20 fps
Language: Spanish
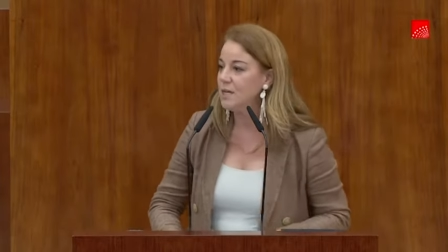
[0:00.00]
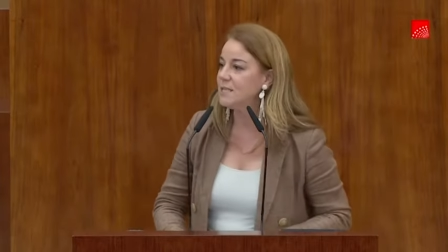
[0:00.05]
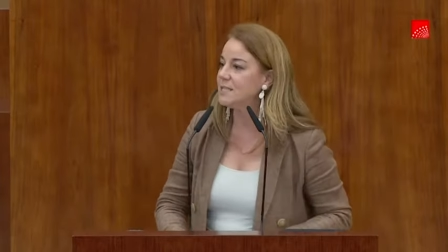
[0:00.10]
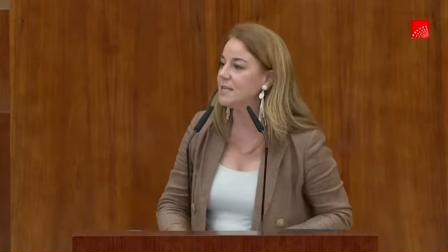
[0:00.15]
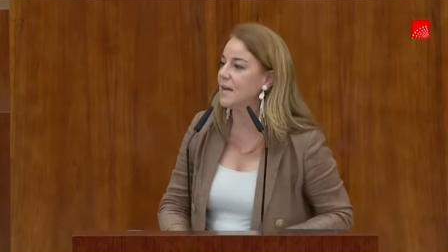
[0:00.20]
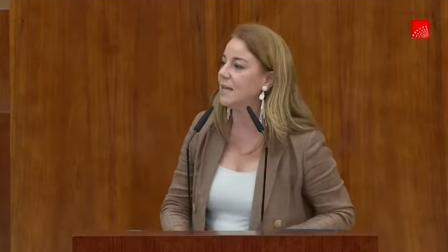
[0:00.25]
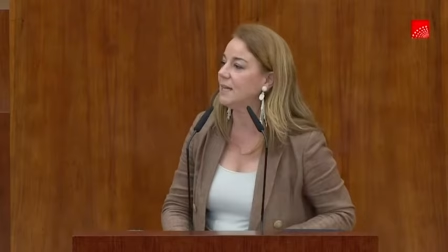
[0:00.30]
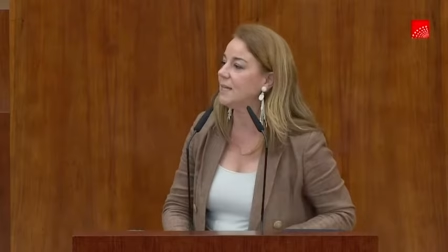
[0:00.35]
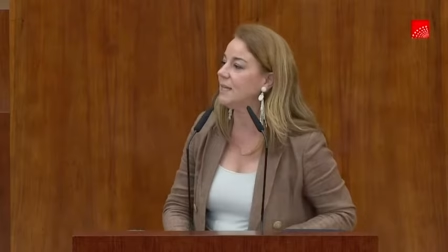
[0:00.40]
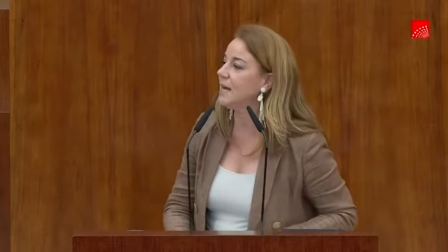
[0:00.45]

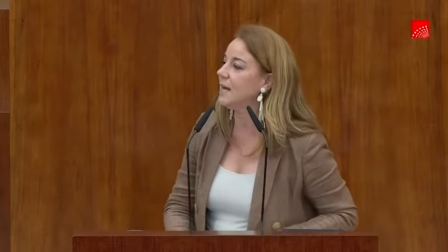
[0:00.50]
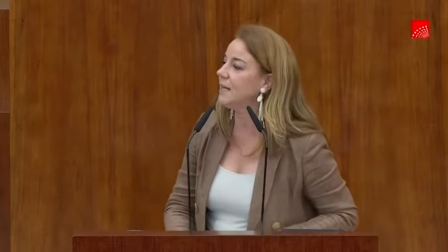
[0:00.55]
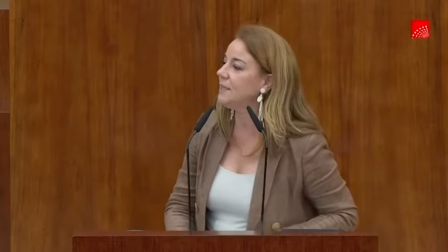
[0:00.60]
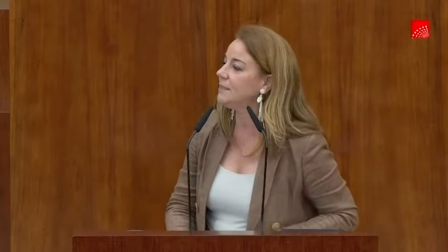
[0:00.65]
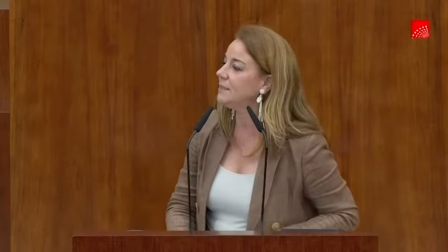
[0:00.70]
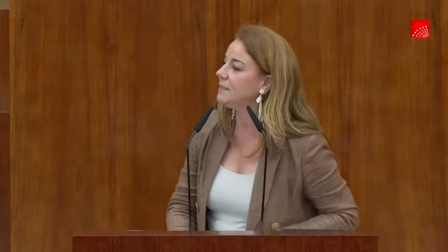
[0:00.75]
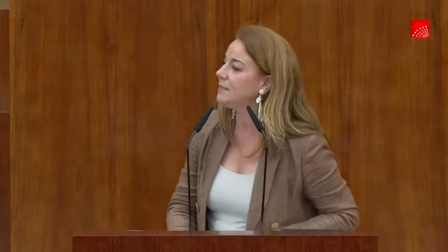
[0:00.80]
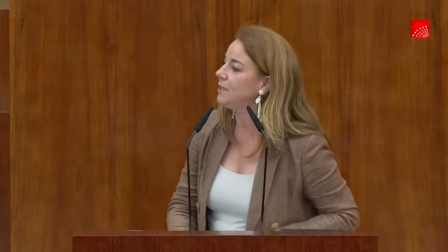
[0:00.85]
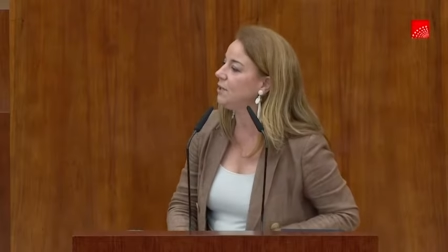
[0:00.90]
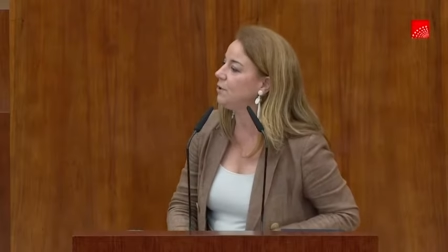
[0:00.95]

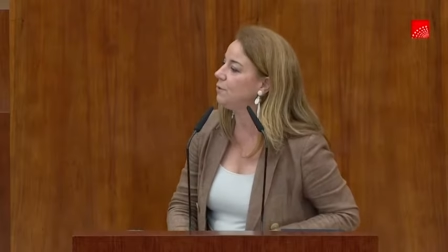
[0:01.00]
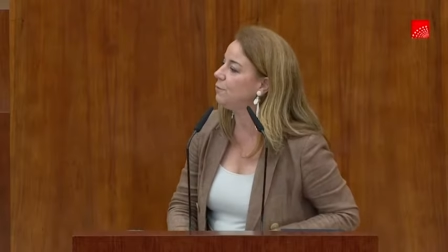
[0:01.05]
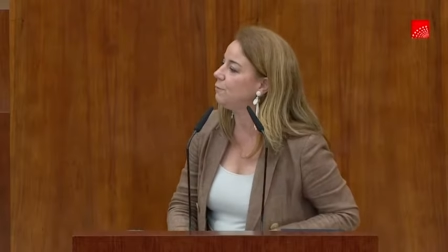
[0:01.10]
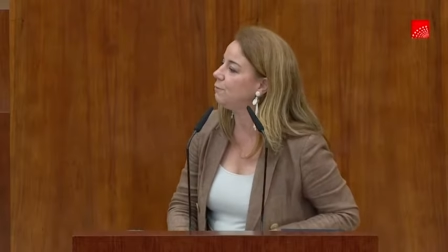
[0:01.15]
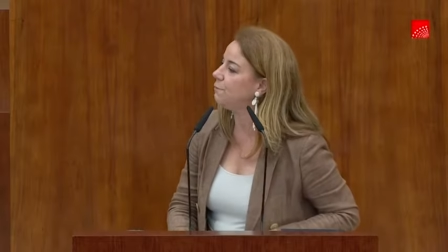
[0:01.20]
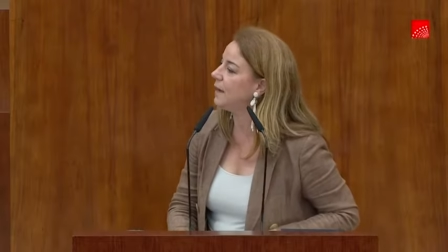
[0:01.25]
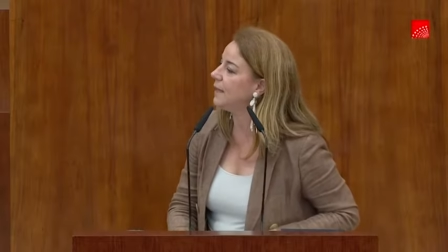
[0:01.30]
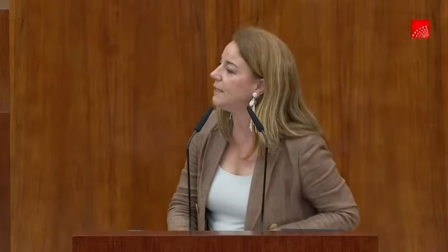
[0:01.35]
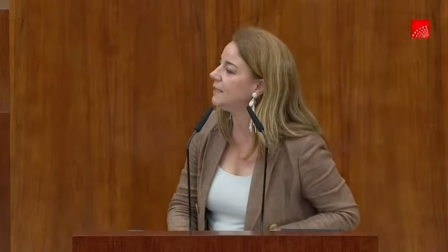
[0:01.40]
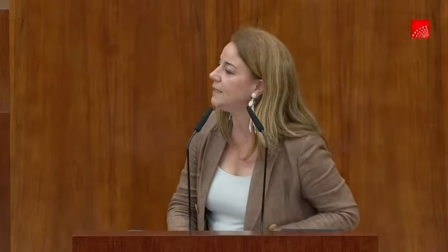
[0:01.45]
saldrán
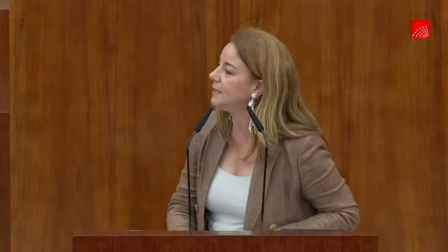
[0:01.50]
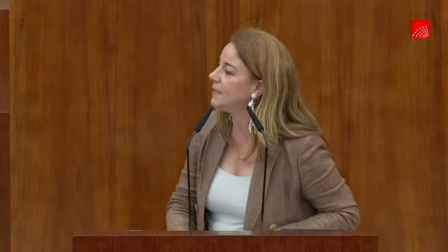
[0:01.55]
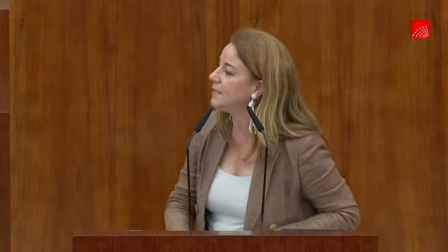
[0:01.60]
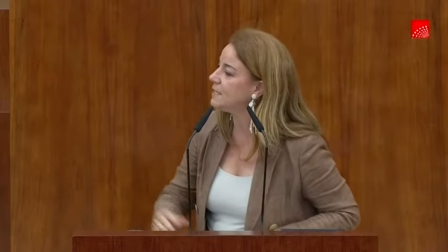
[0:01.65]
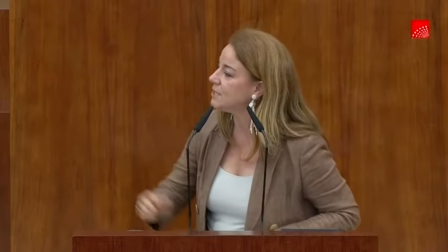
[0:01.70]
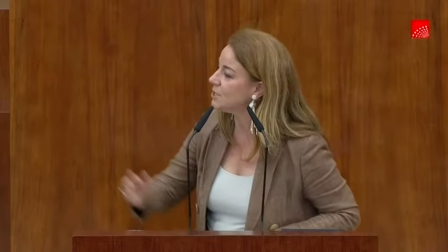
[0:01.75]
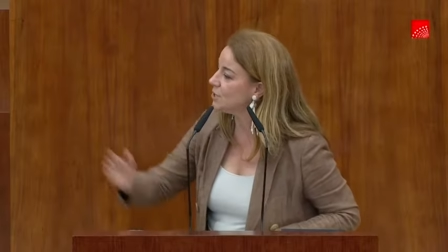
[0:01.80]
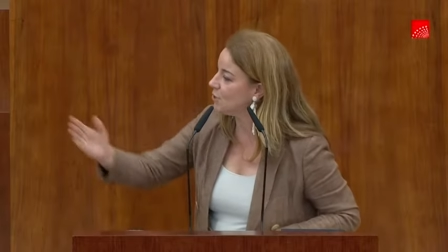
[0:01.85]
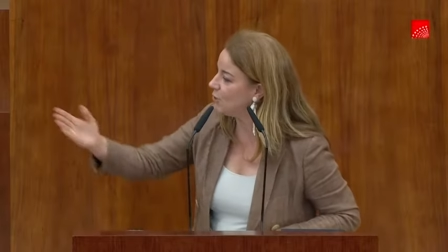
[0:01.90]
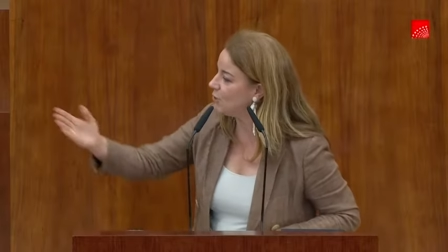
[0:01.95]

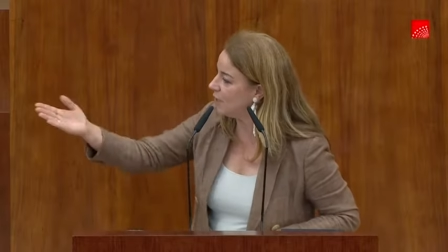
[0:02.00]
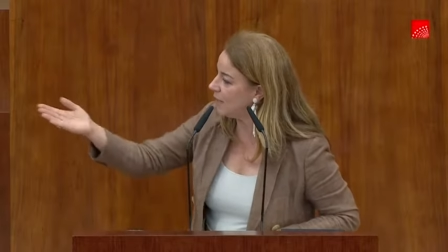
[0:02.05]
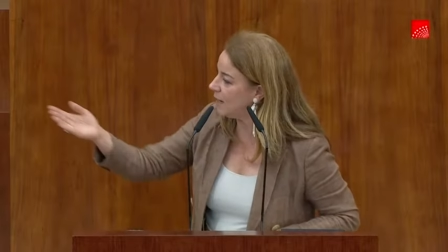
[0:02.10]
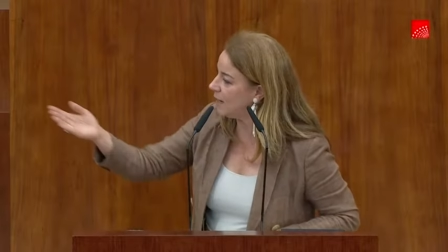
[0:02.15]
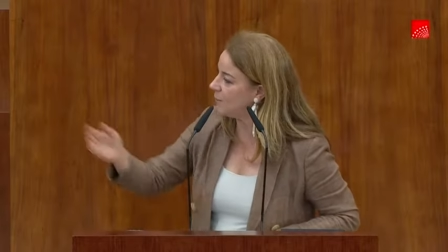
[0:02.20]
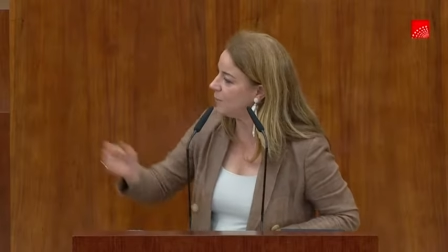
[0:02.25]
triunfantes con el